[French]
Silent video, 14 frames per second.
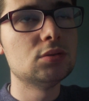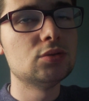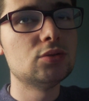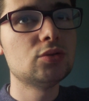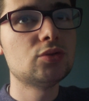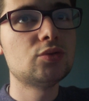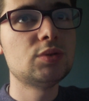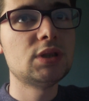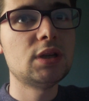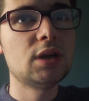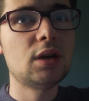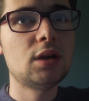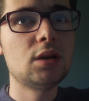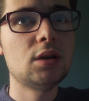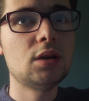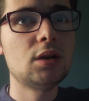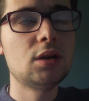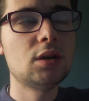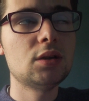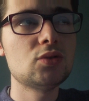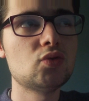deux cuillères
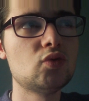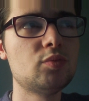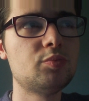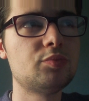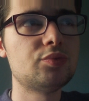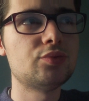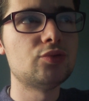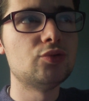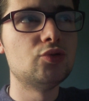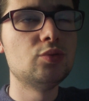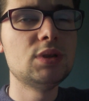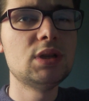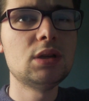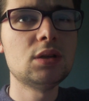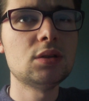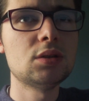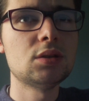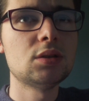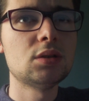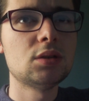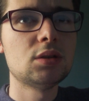à soupe d'huile
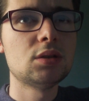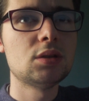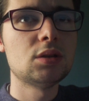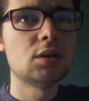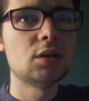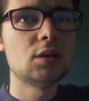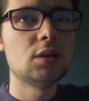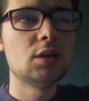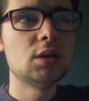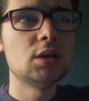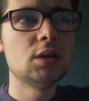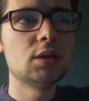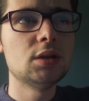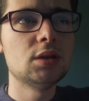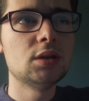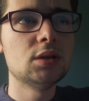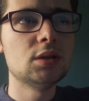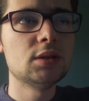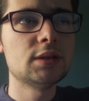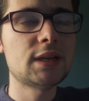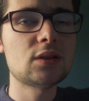
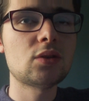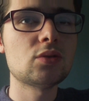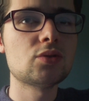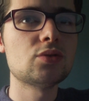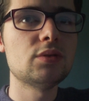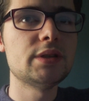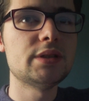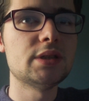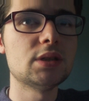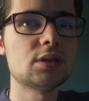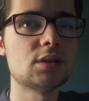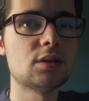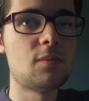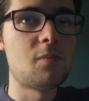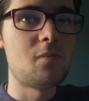et quatre anxiolytiques.